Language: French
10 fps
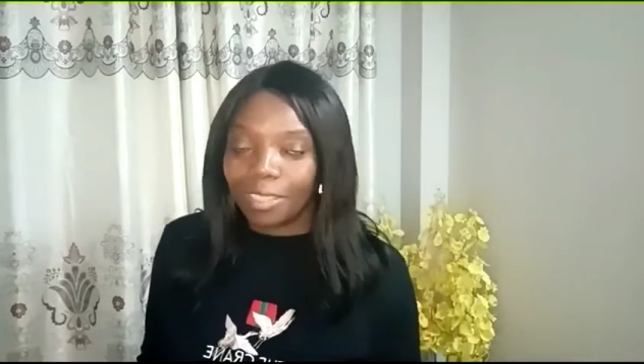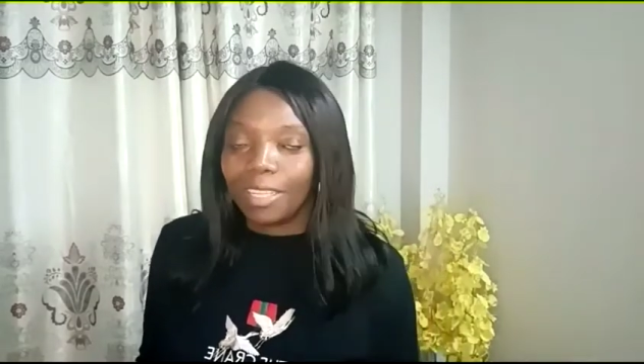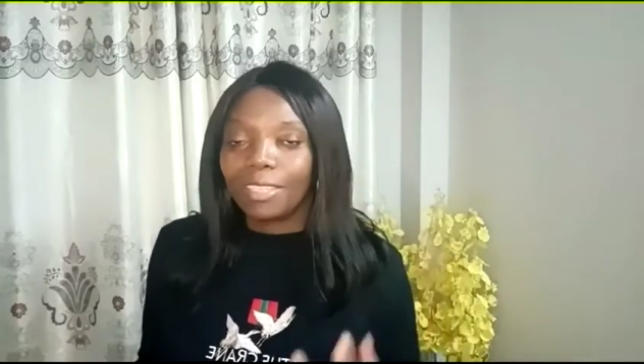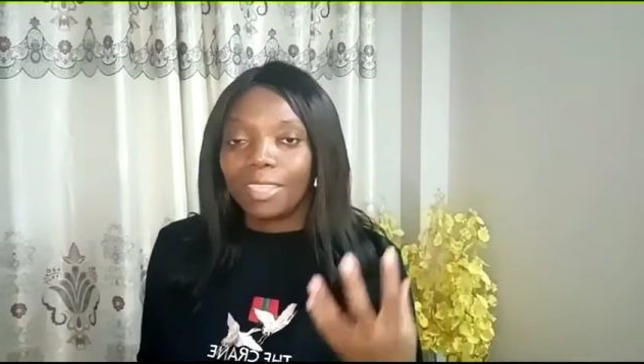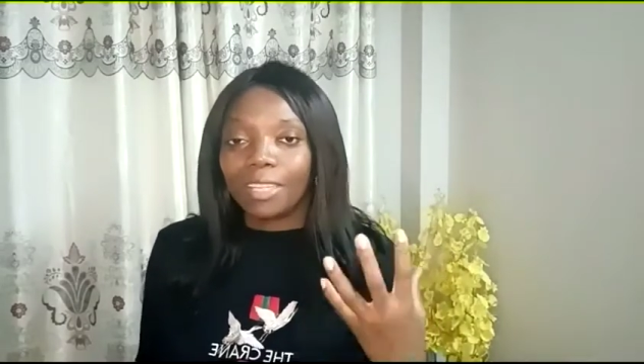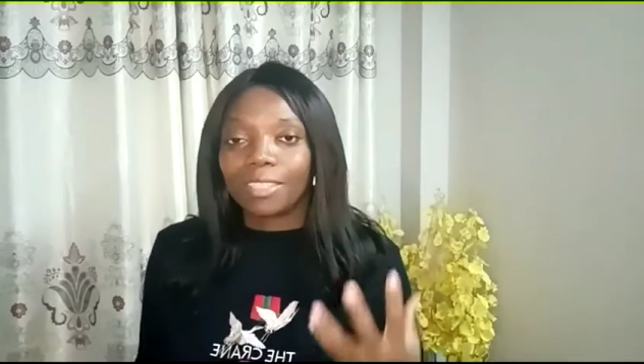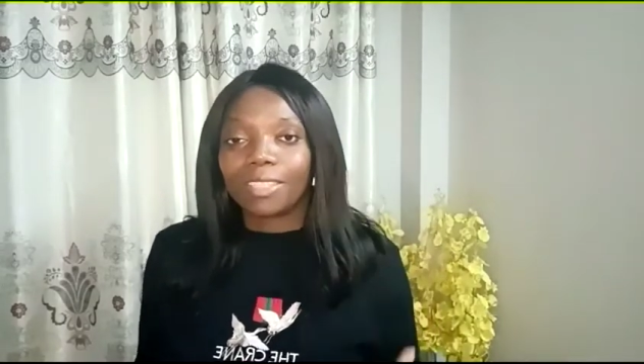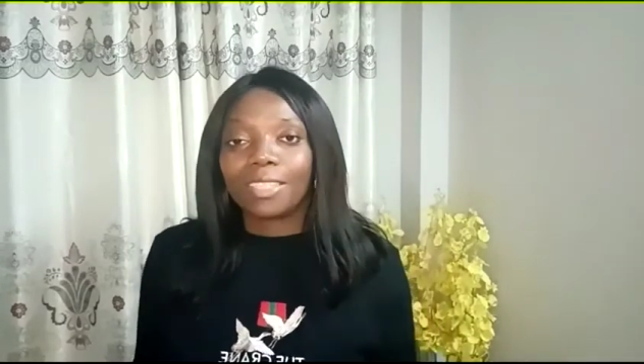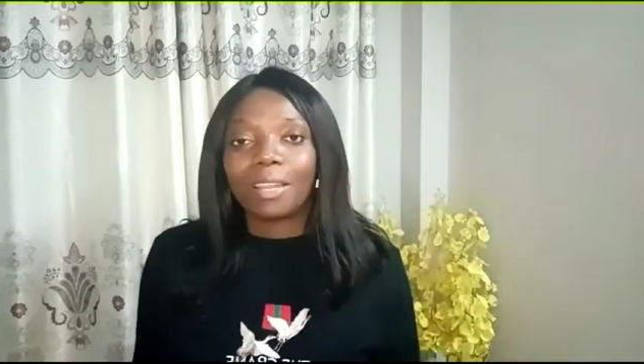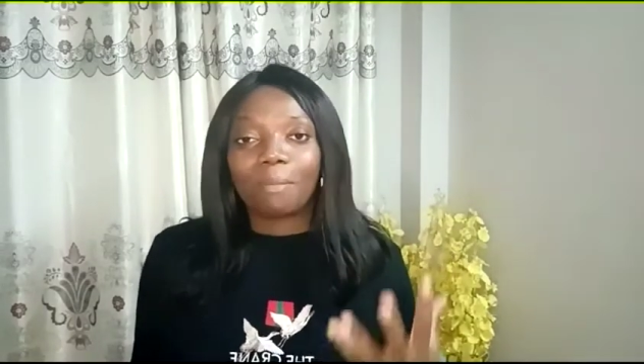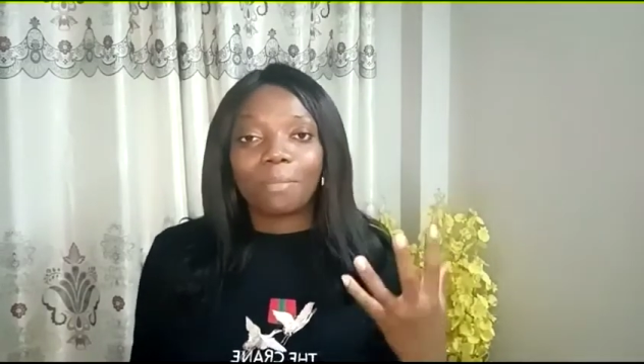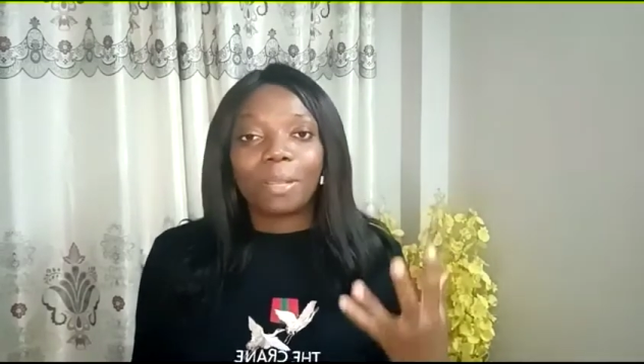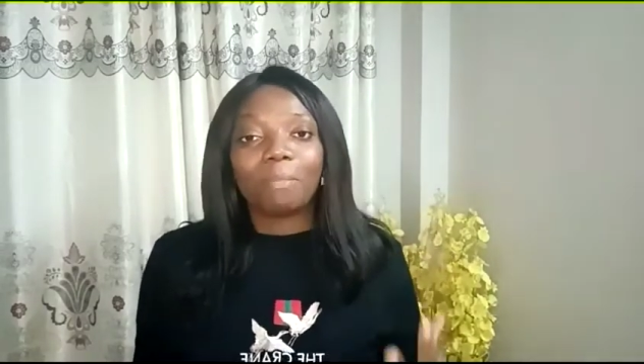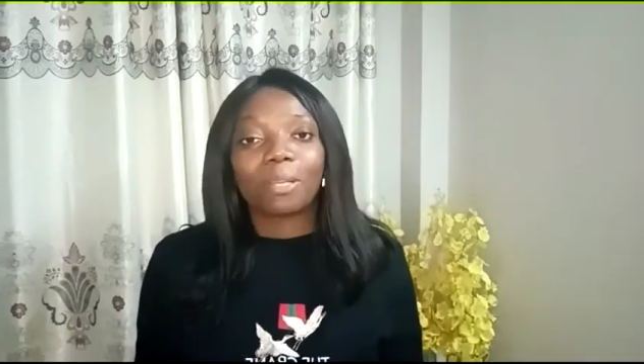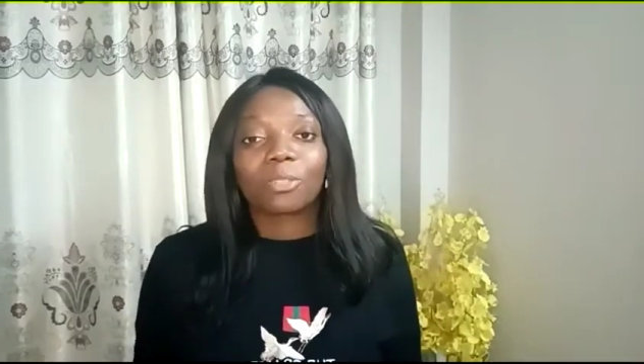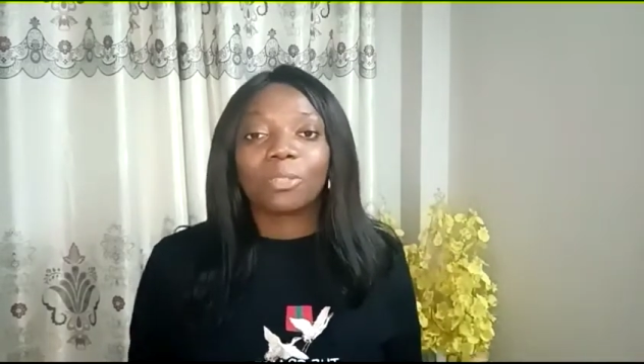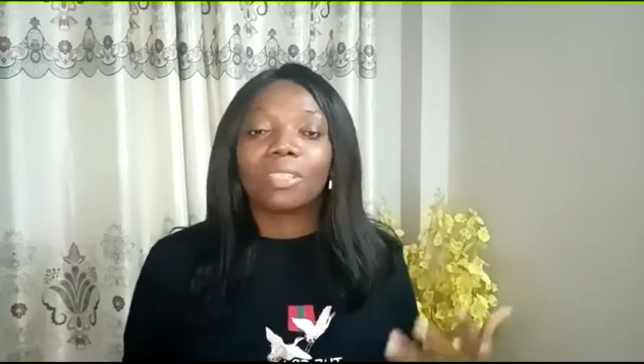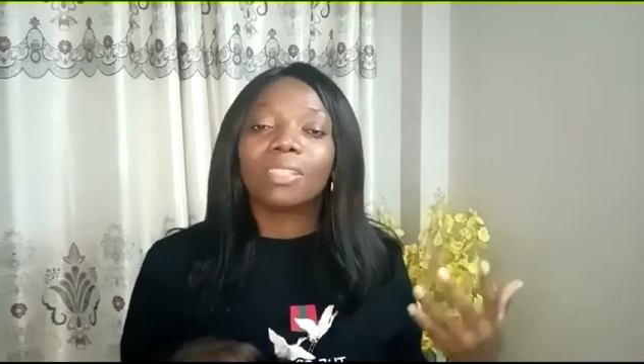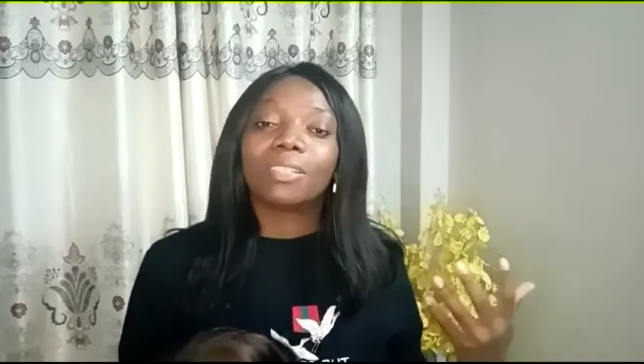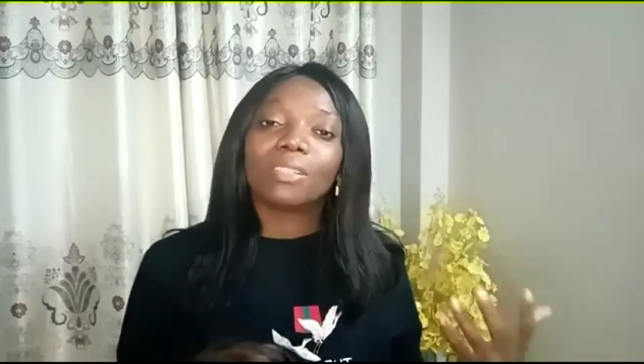les les
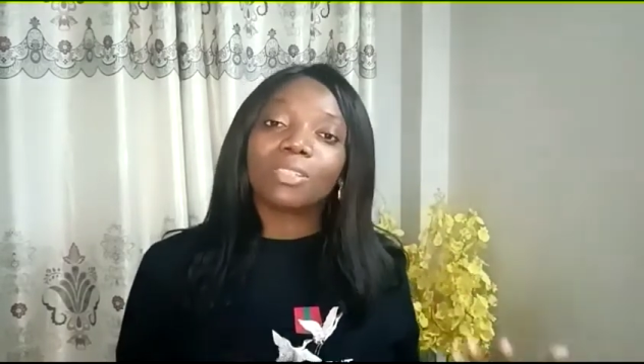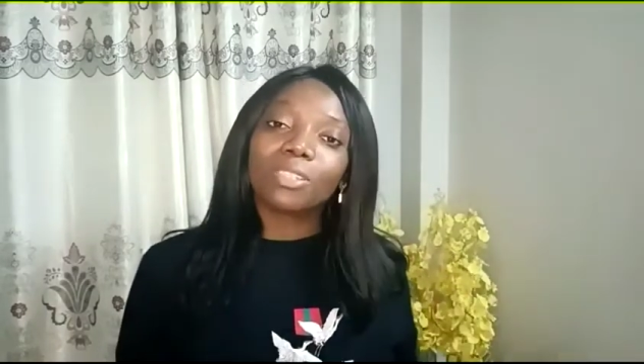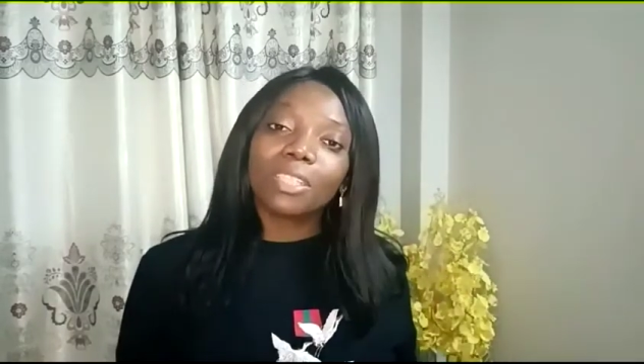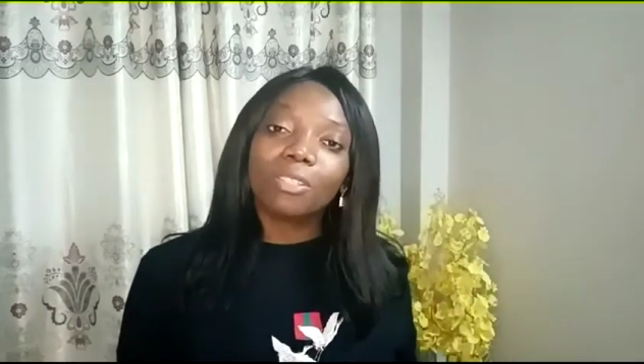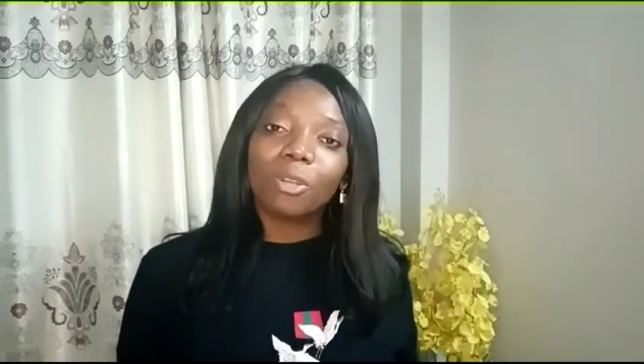marchandises en Chine,